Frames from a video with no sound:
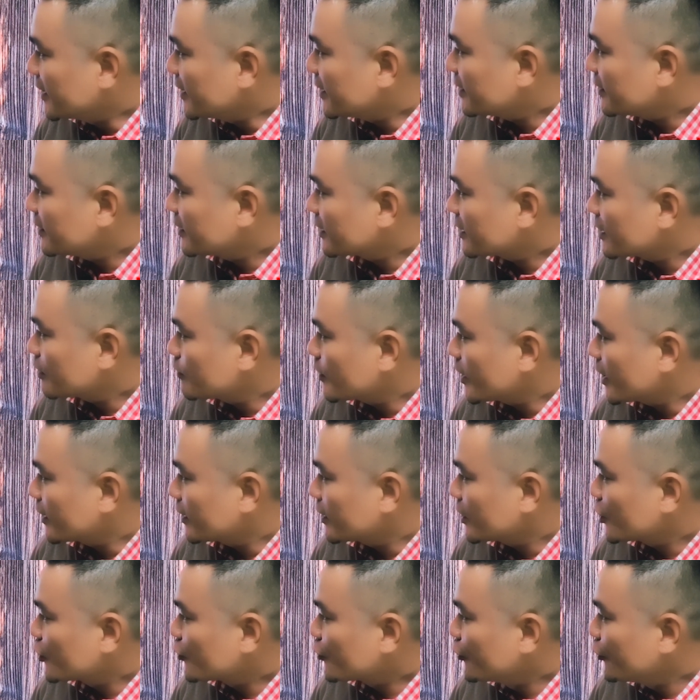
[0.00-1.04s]
Yeah, đó các
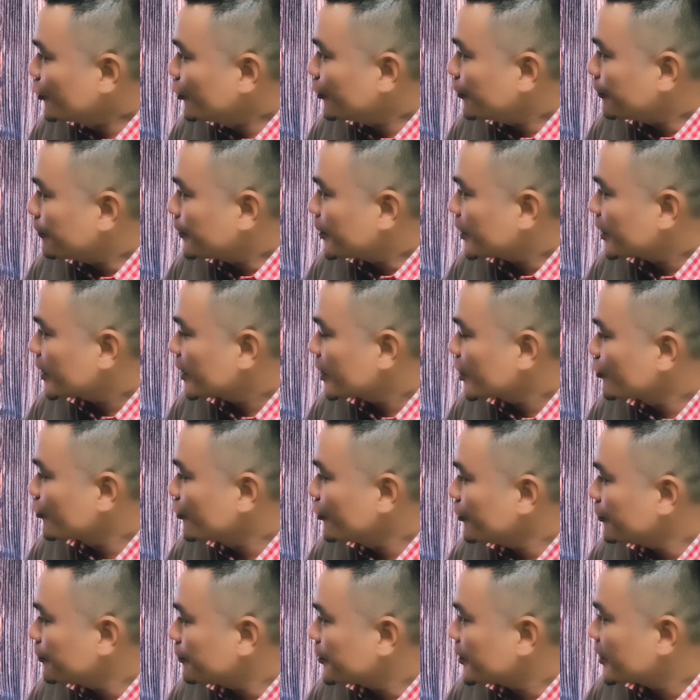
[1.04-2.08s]
bạn, group,
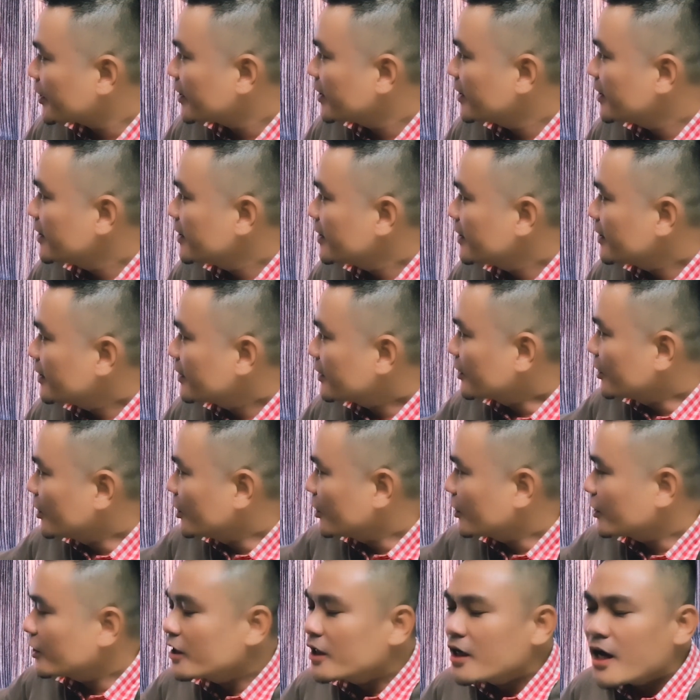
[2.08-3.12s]
group.
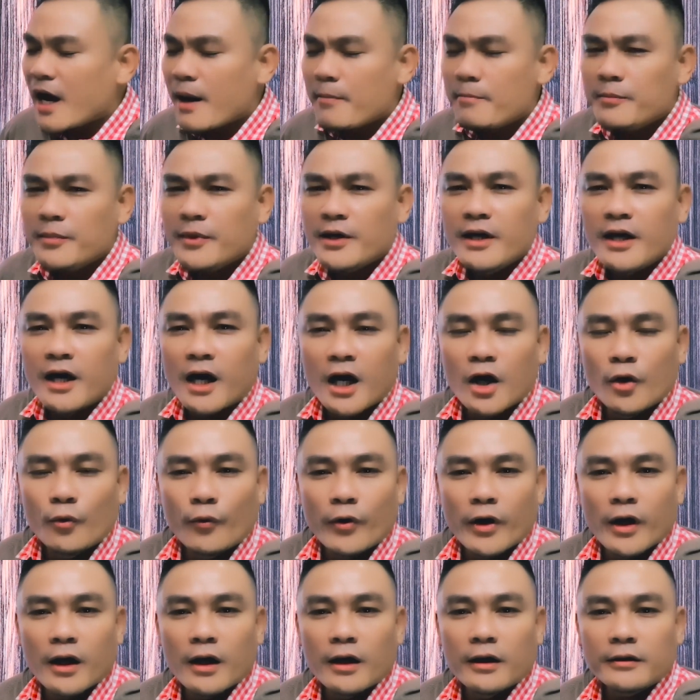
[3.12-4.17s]
Rồi, âm gr
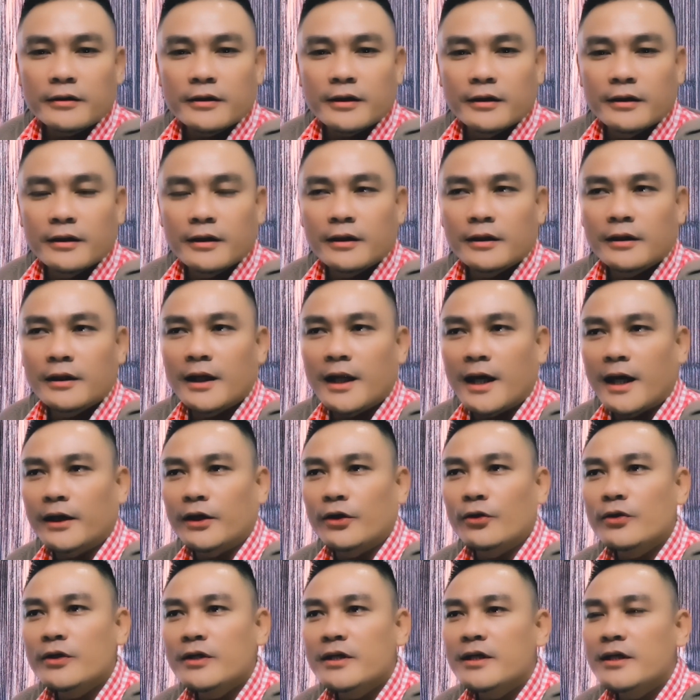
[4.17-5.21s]
cho nên là
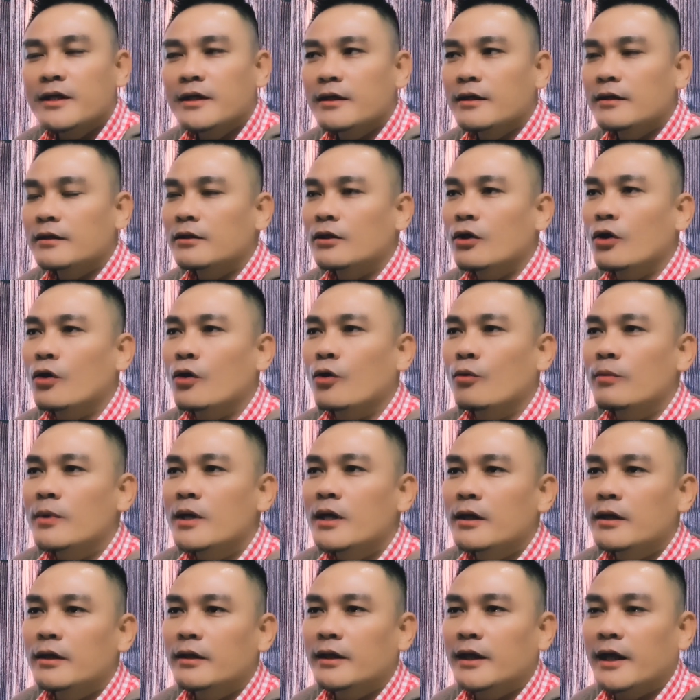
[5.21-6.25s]
đôi khi đó nó cũng
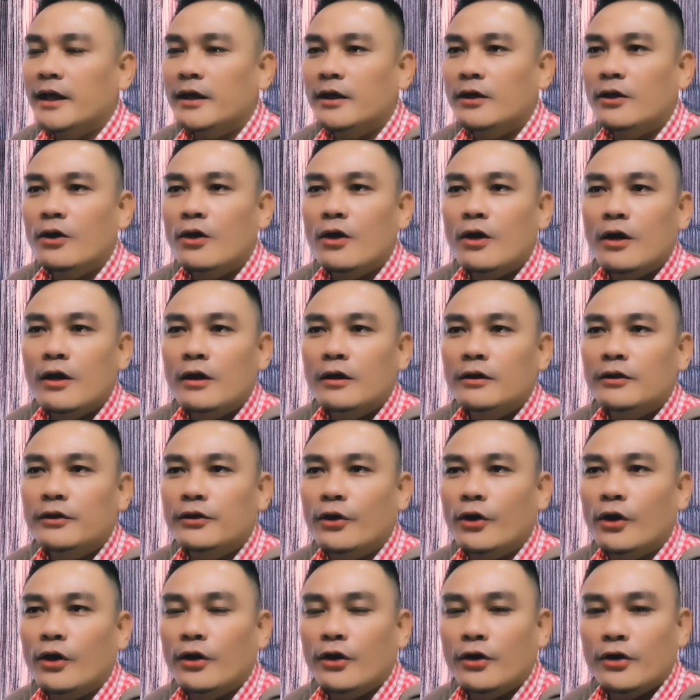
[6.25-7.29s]
hơi gây khó
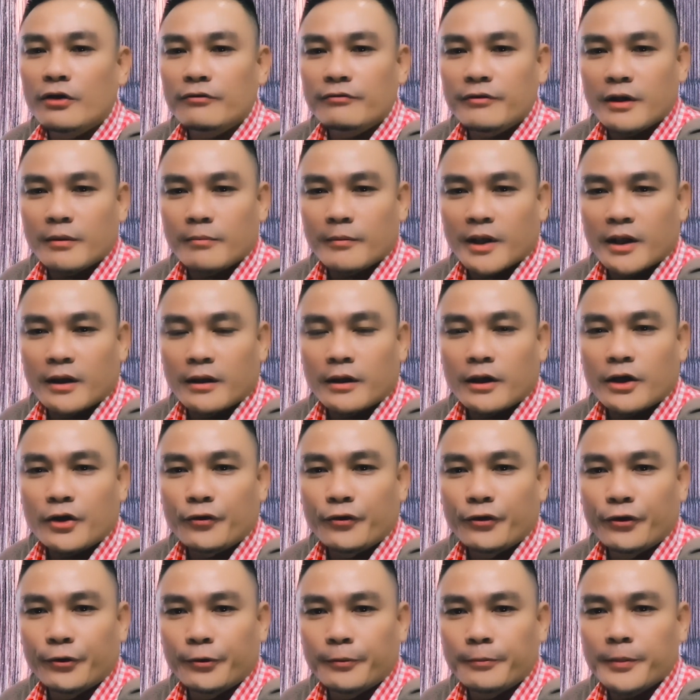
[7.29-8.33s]
cho người Việt mình.
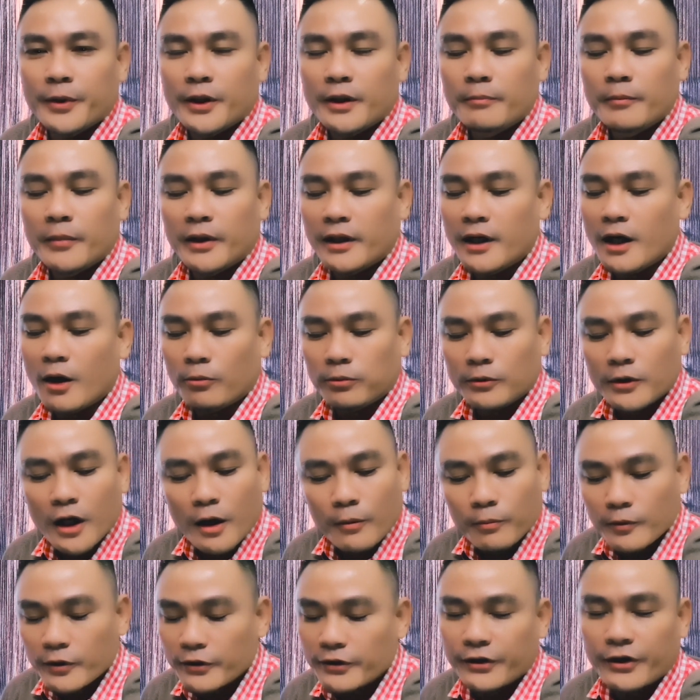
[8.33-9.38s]
Group, mình đọc nó
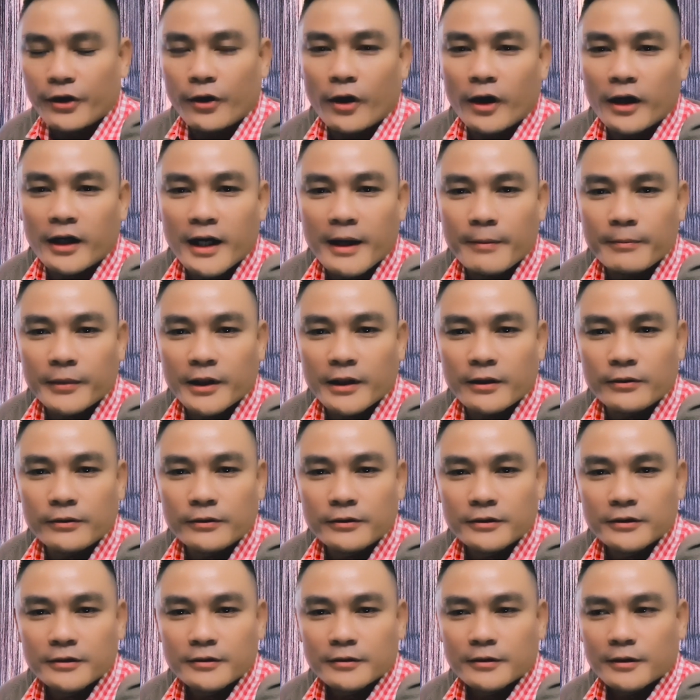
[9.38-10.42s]
không có rõ lắm đâu.
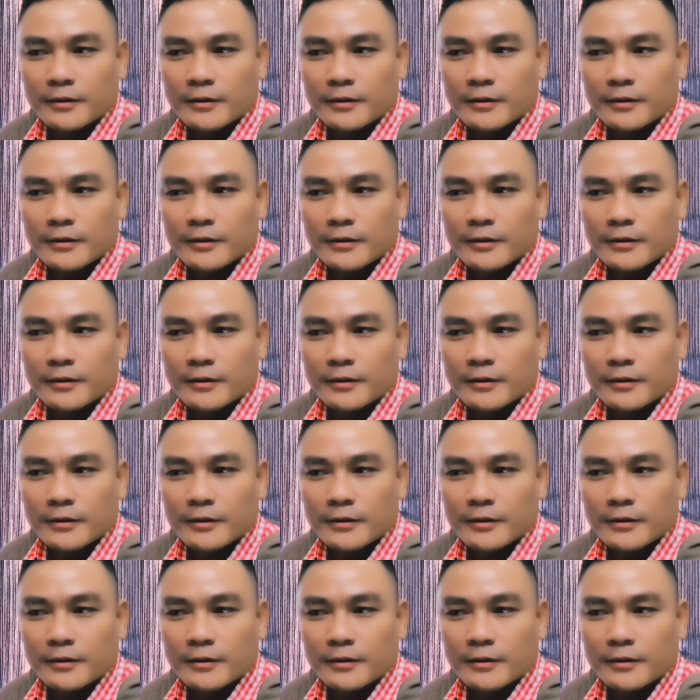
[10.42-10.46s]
